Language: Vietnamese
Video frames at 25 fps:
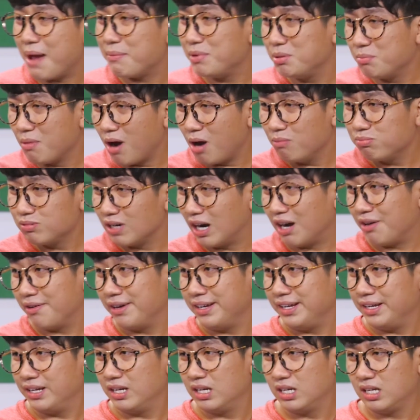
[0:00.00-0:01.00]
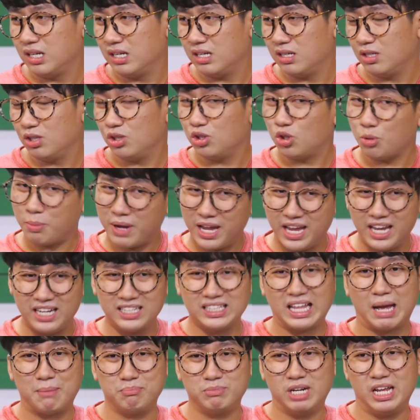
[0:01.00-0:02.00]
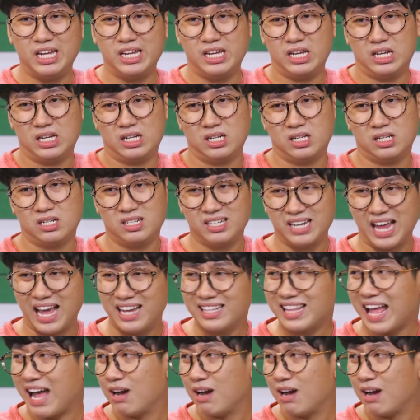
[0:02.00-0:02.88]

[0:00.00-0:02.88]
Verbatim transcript: 21 rồi Ừ Tụi bay yên tâm đi Để